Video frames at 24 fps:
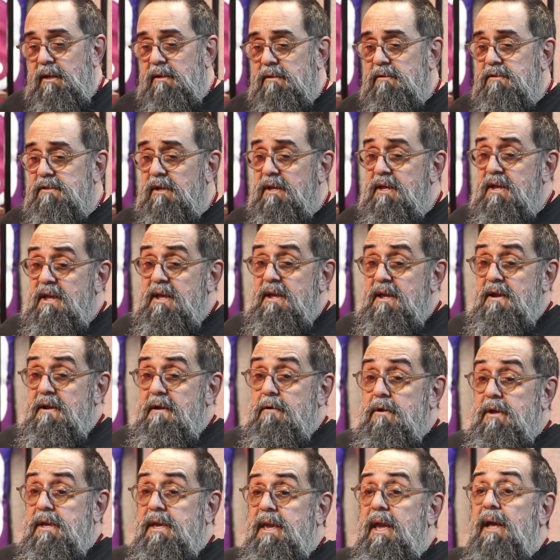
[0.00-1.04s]
sei,
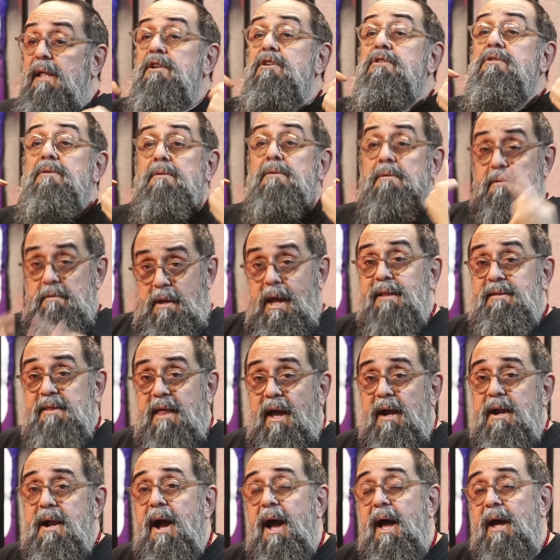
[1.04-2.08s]
que elas
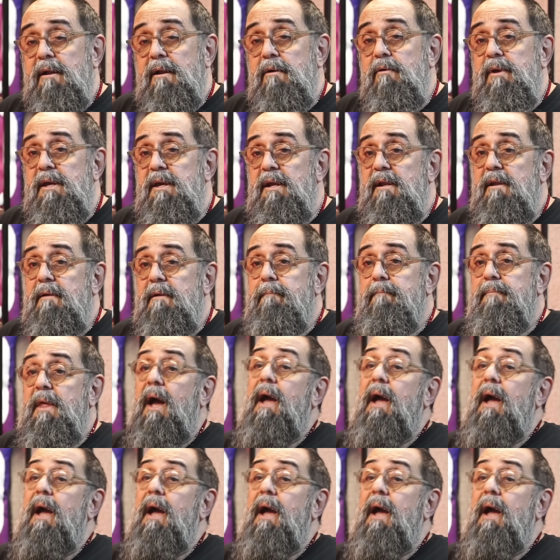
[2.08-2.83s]
atacaram ele,